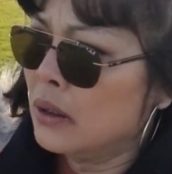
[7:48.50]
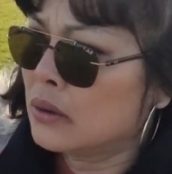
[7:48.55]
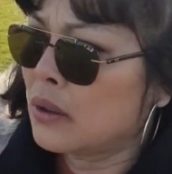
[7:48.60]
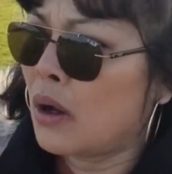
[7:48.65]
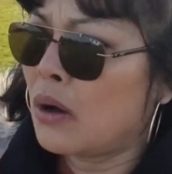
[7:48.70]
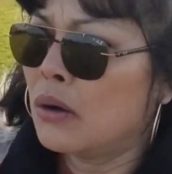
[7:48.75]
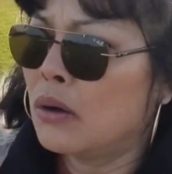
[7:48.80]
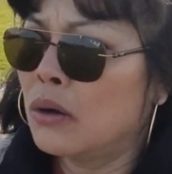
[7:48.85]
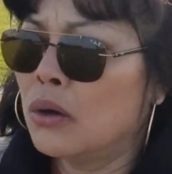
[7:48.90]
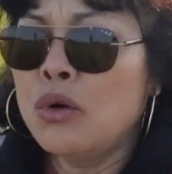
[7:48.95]
ต้อ
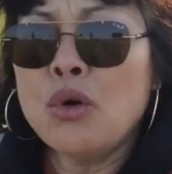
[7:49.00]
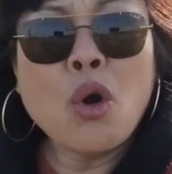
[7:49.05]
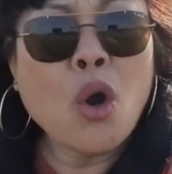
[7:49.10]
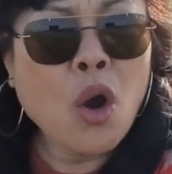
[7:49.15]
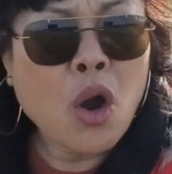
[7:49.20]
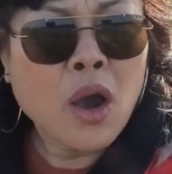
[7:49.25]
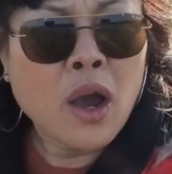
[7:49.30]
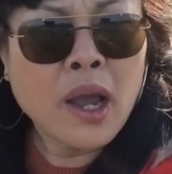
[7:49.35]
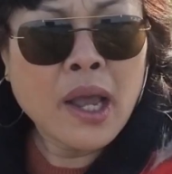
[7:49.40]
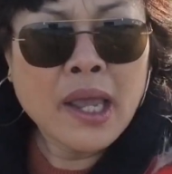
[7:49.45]
งหงอ
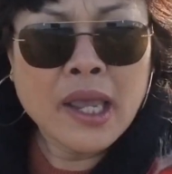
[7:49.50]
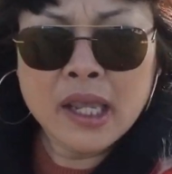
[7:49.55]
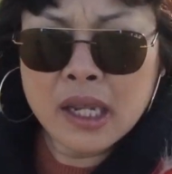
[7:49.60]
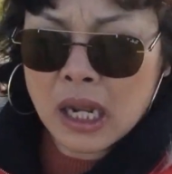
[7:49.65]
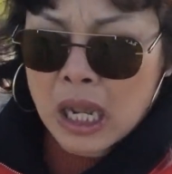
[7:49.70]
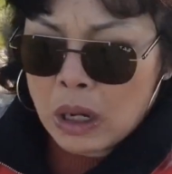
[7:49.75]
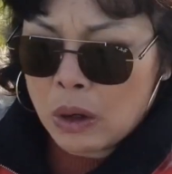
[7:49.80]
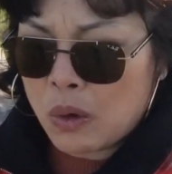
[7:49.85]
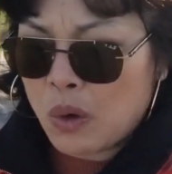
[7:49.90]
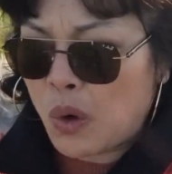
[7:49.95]
ให้
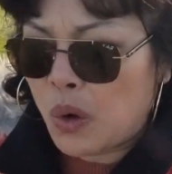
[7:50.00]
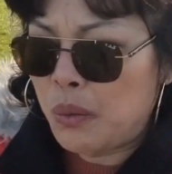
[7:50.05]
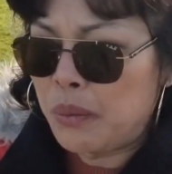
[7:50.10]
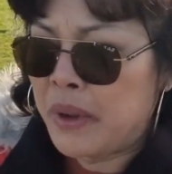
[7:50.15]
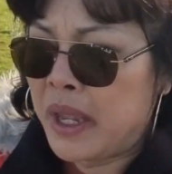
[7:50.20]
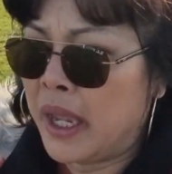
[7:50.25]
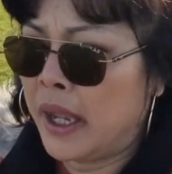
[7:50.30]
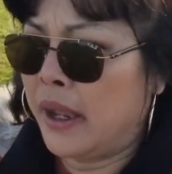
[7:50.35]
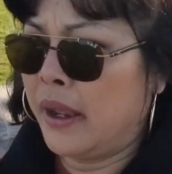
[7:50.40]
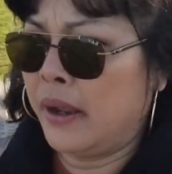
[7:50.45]
เขาคม
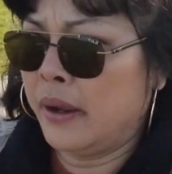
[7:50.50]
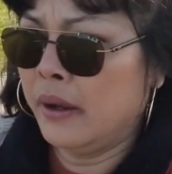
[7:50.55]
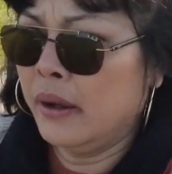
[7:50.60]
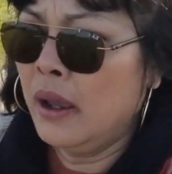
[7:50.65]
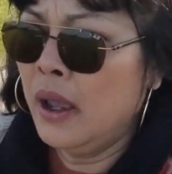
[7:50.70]
แหง